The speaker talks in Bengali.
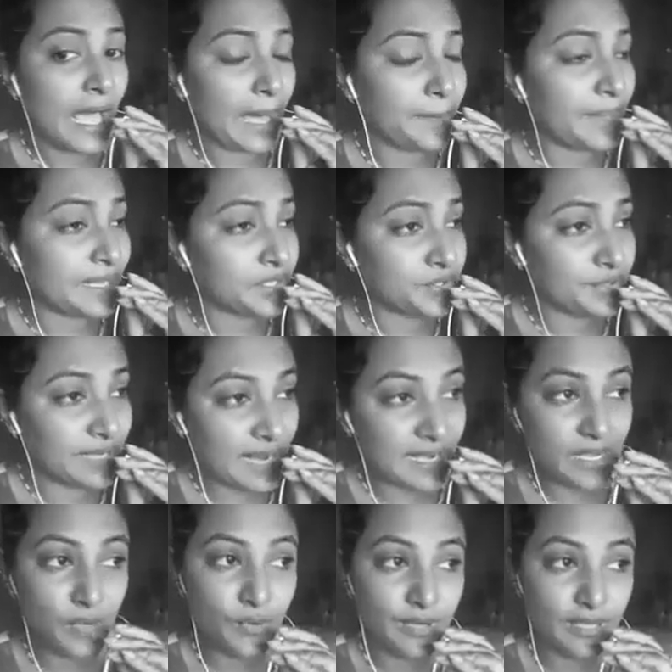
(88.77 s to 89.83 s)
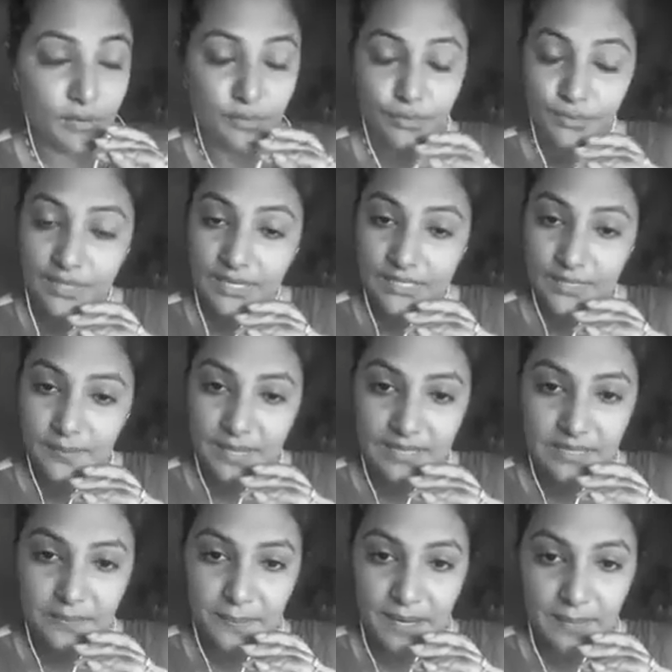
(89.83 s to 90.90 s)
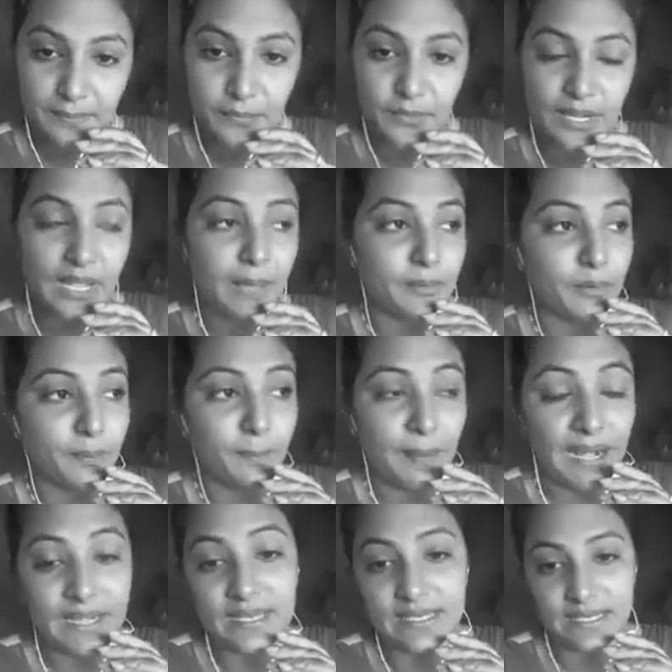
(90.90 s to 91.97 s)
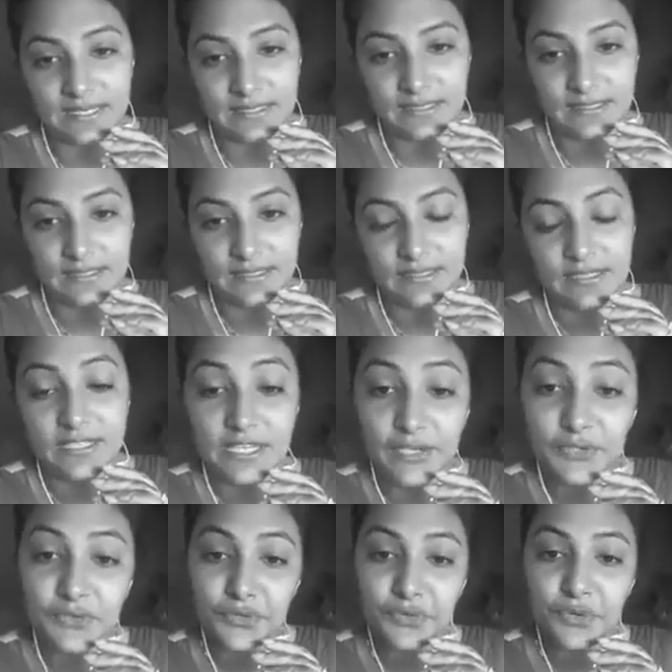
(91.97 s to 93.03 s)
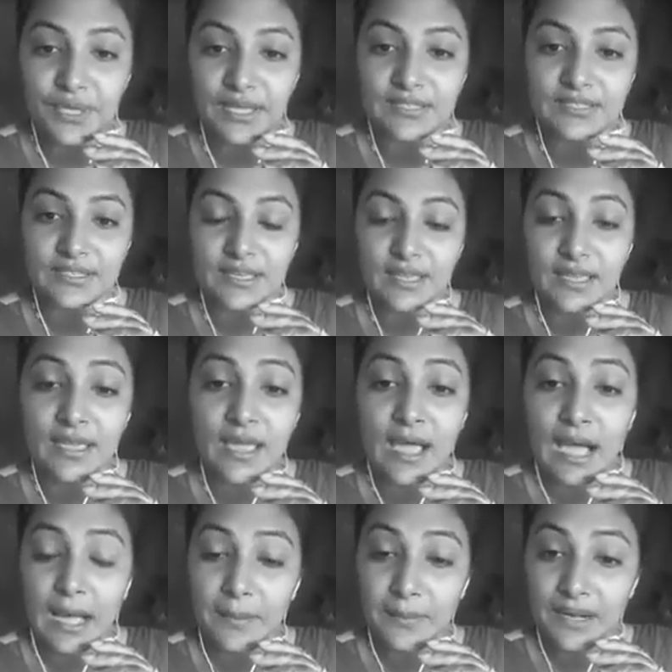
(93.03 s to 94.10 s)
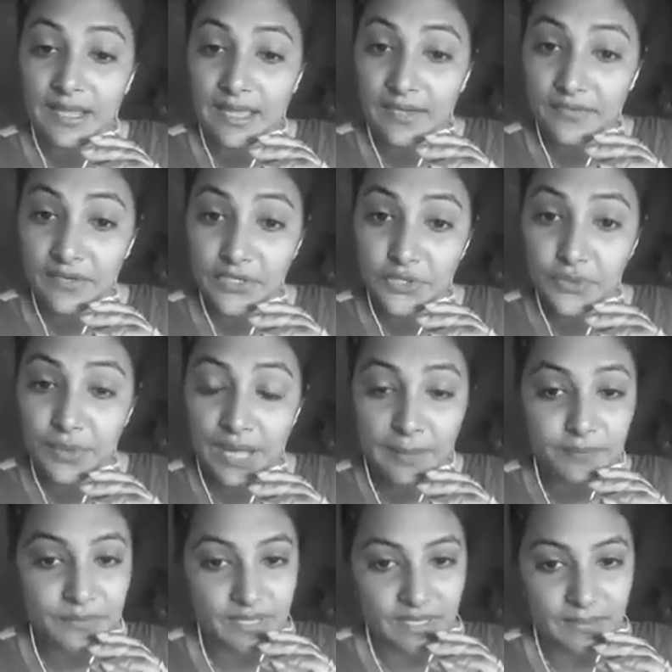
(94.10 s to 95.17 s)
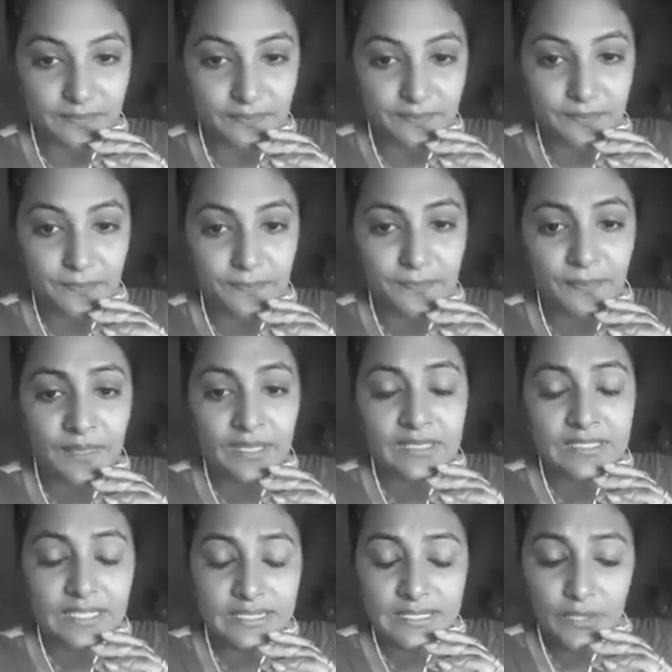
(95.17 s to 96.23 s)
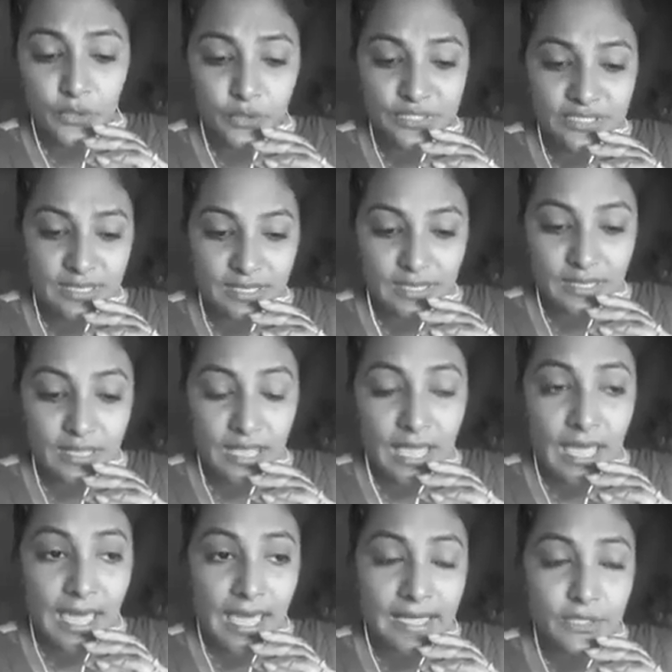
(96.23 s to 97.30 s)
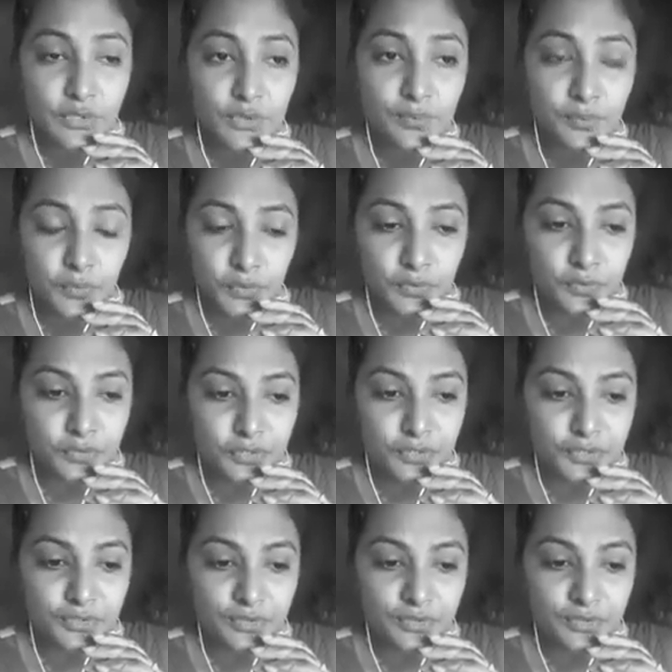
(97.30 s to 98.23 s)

আমি একজন নারী হয়ে কোনোদিন এটা মানতে পারবো না এবং পারিনি সেজন্যই আজকে আমার এই ভিডিও আপ দেয়া যেটা হচ্ছে একজন পুরুষ